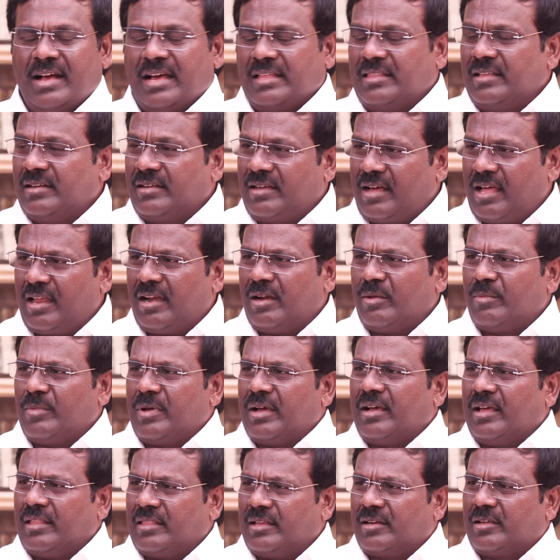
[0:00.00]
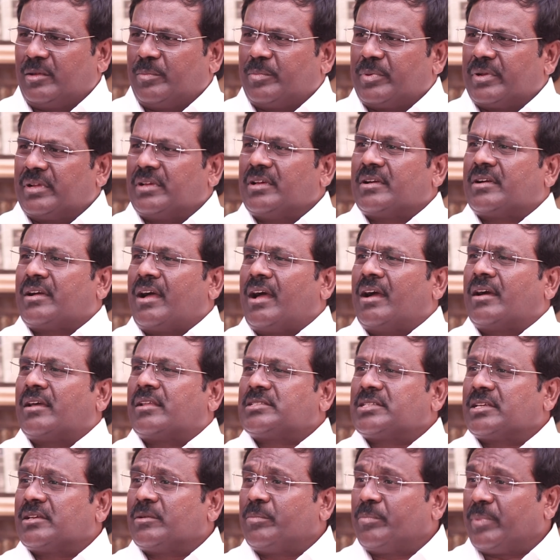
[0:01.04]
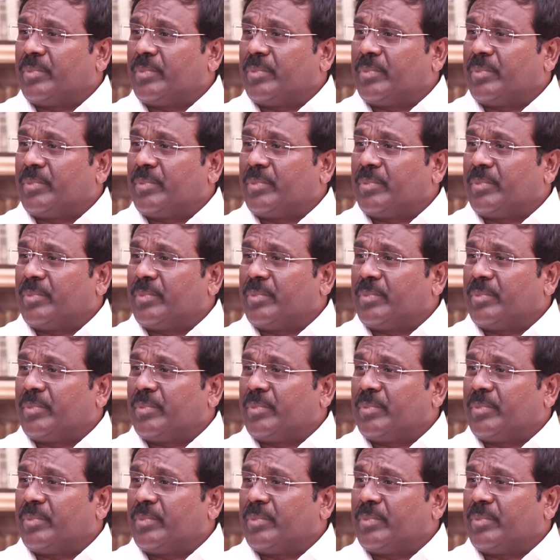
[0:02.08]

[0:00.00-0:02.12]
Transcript: அதன் காரணமாக அதற்கு பிறகு காங்கிரசுக்கு